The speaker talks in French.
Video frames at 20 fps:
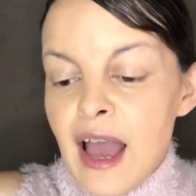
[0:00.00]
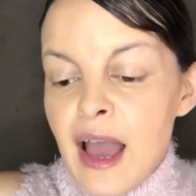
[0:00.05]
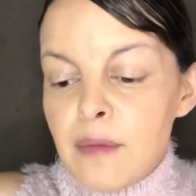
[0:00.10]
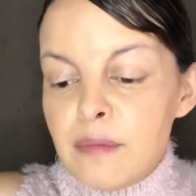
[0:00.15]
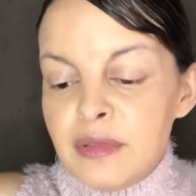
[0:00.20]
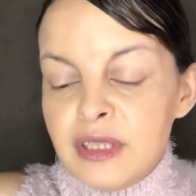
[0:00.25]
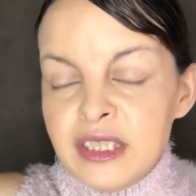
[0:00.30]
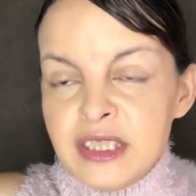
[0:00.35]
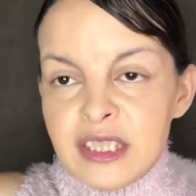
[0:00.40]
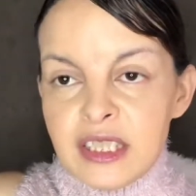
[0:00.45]

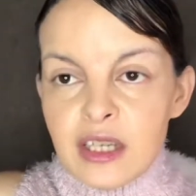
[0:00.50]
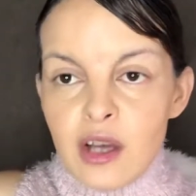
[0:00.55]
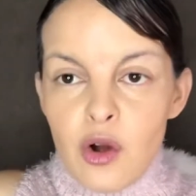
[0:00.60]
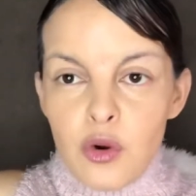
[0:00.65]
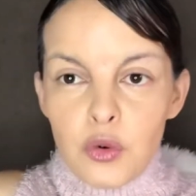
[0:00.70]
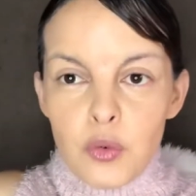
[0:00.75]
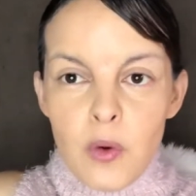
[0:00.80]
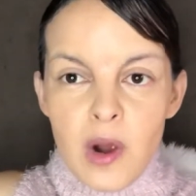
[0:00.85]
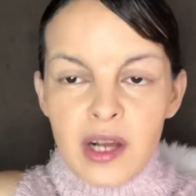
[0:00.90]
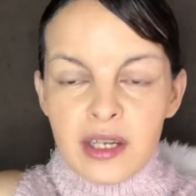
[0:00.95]
Appliquer en
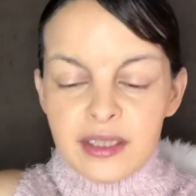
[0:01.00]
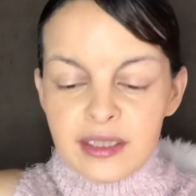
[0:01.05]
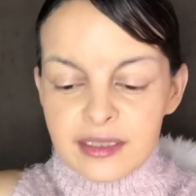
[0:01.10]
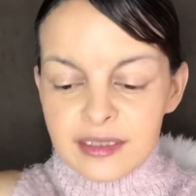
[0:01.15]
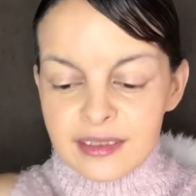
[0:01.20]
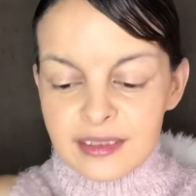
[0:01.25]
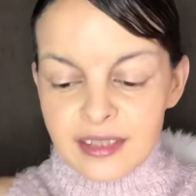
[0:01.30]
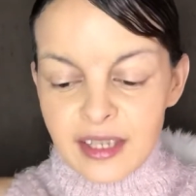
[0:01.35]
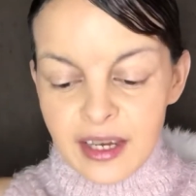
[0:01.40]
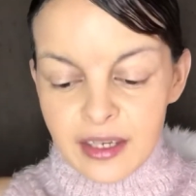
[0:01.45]
coin
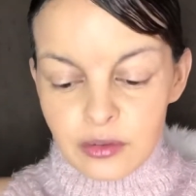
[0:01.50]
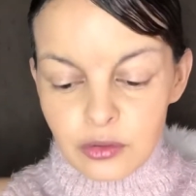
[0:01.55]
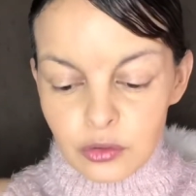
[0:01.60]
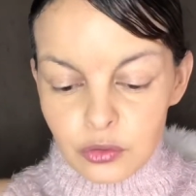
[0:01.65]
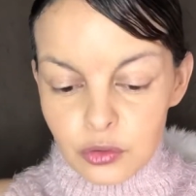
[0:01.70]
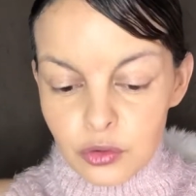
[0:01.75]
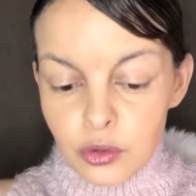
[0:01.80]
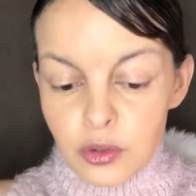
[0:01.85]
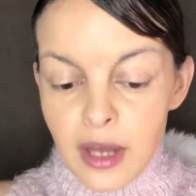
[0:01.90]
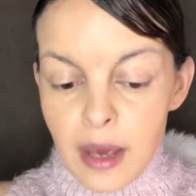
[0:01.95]
externe
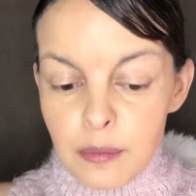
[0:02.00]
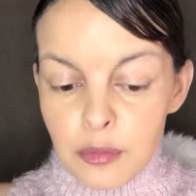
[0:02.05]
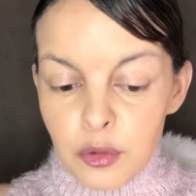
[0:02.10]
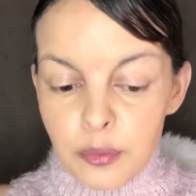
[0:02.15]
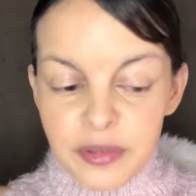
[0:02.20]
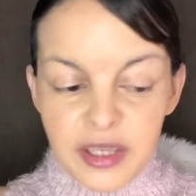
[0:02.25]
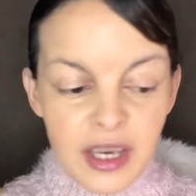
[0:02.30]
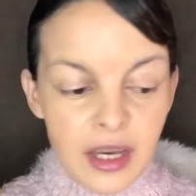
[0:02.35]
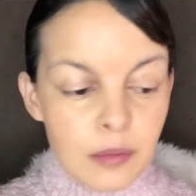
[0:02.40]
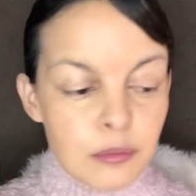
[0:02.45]
de la
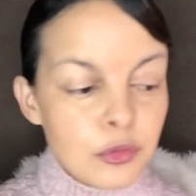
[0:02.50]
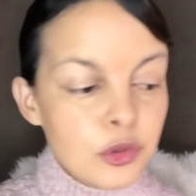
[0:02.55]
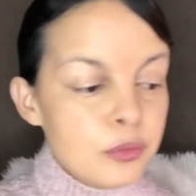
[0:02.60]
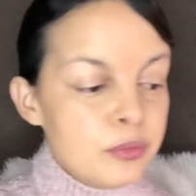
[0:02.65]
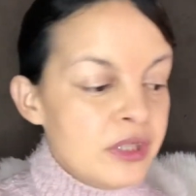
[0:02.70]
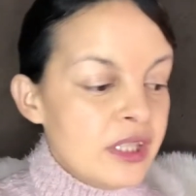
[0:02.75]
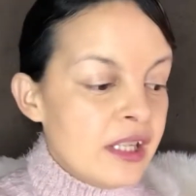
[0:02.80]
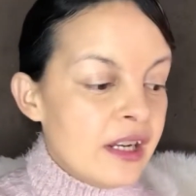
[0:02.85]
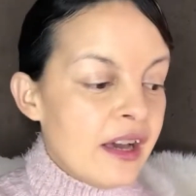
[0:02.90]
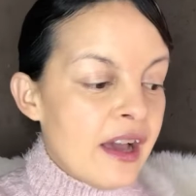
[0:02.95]
paupière
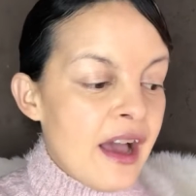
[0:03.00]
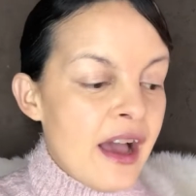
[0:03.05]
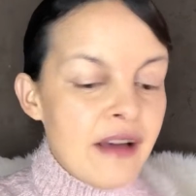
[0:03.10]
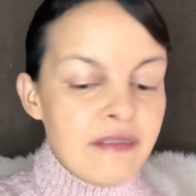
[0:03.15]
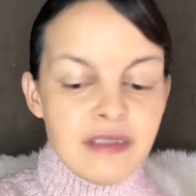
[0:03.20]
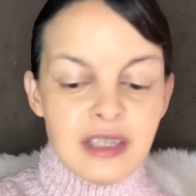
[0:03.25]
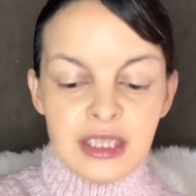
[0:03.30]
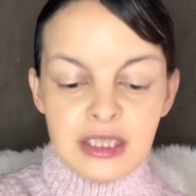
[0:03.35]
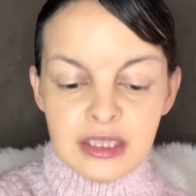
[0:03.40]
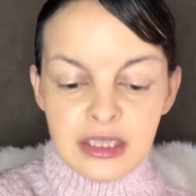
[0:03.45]
mobile
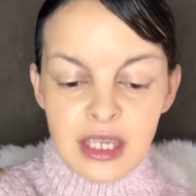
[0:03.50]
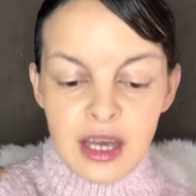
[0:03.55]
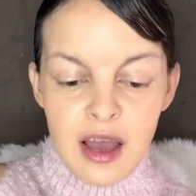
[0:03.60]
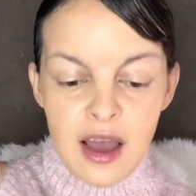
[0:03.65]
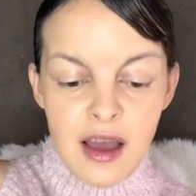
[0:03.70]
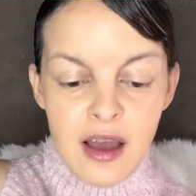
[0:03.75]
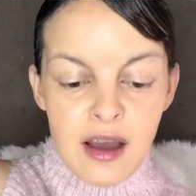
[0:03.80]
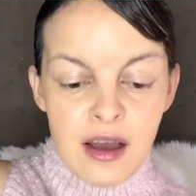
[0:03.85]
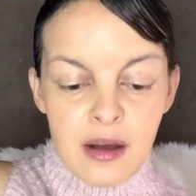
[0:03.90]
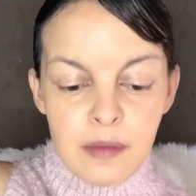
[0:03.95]
avec
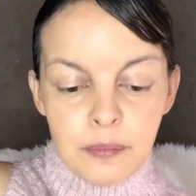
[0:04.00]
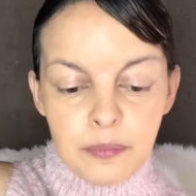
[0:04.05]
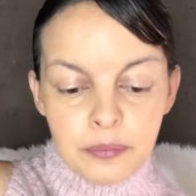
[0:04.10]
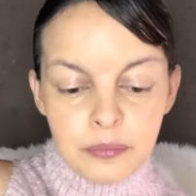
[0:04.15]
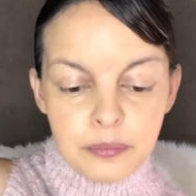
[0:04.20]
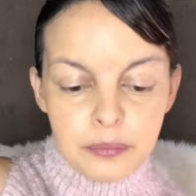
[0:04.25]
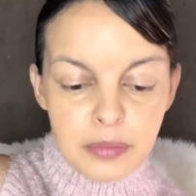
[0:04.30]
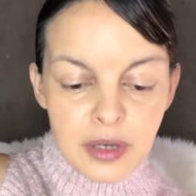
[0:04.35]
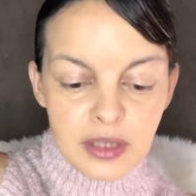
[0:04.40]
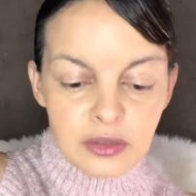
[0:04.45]
un
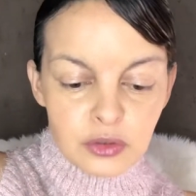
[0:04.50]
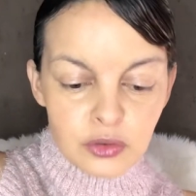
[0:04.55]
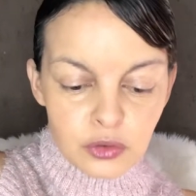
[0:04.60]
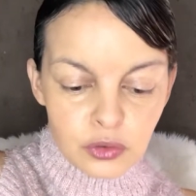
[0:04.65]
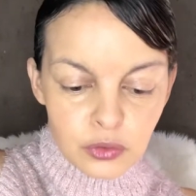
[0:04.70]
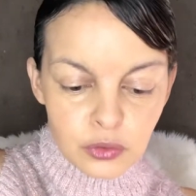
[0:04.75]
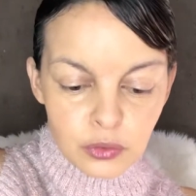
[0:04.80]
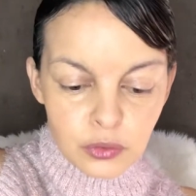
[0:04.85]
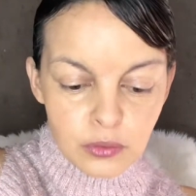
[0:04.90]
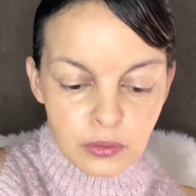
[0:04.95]

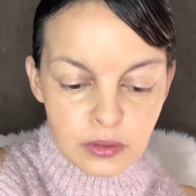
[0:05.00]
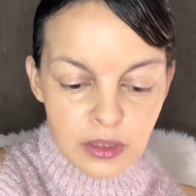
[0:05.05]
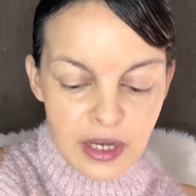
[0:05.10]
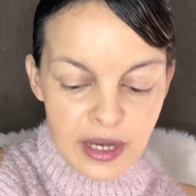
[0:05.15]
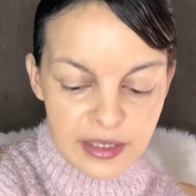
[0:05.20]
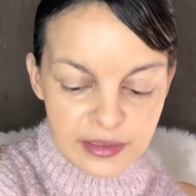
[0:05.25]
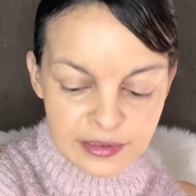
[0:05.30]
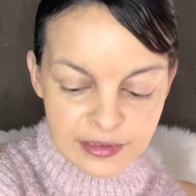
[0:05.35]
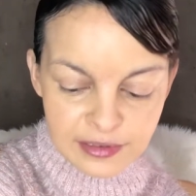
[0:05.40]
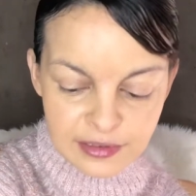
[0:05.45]
pinceau
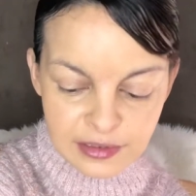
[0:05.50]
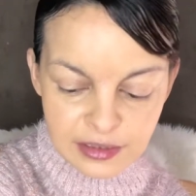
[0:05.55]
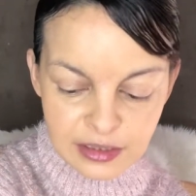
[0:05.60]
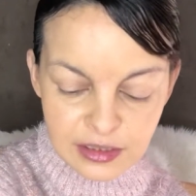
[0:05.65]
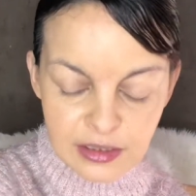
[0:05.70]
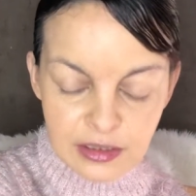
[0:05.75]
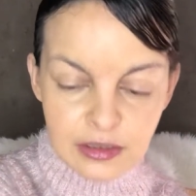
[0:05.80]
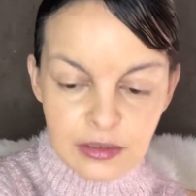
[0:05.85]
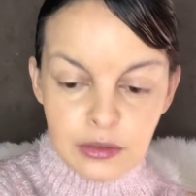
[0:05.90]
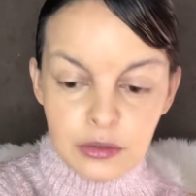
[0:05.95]

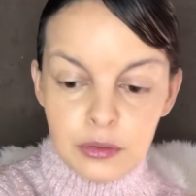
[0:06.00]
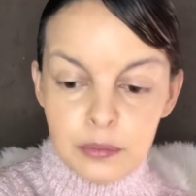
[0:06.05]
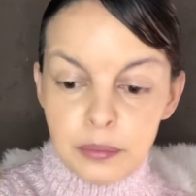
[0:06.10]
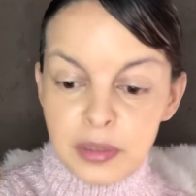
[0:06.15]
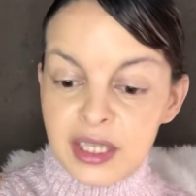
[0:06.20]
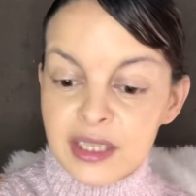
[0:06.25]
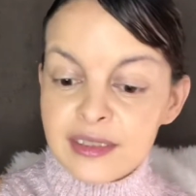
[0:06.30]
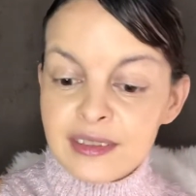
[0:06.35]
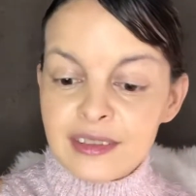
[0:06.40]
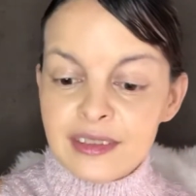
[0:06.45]
assez euh,
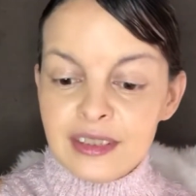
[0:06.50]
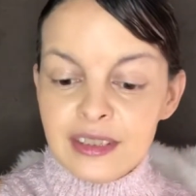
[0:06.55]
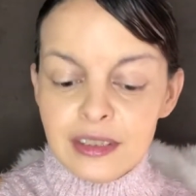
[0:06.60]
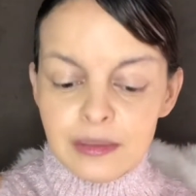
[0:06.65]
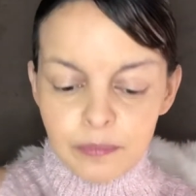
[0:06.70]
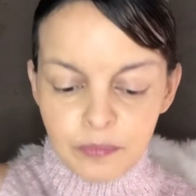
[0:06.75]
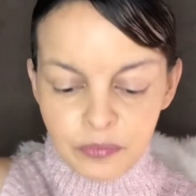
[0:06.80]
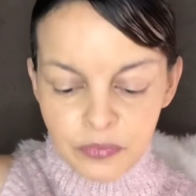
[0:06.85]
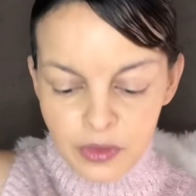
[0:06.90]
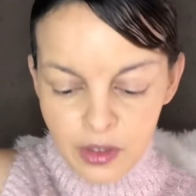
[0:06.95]
précis.
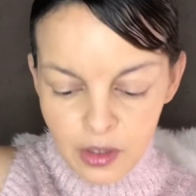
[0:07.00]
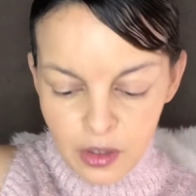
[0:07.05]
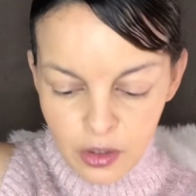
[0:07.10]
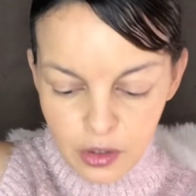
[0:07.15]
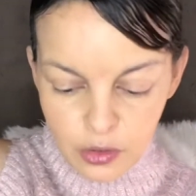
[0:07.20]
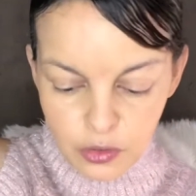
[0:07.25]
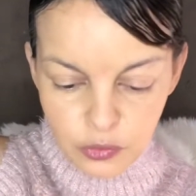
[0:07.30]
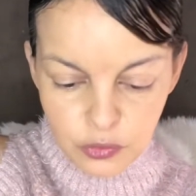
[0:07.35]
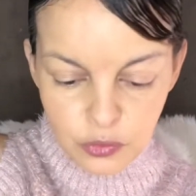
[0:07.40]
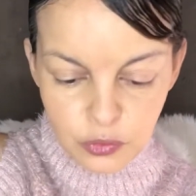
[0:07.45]

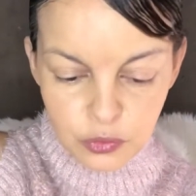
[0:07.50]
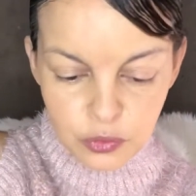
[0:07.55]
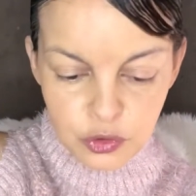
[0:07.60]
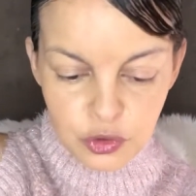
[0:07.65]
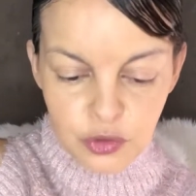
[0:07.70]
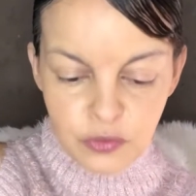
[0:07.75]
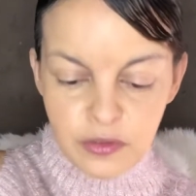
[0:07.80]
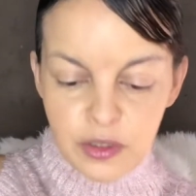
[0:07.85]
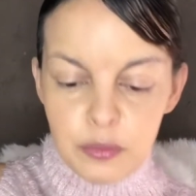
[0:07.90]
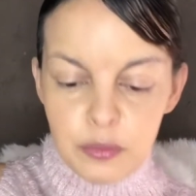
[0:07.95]
Donc je vais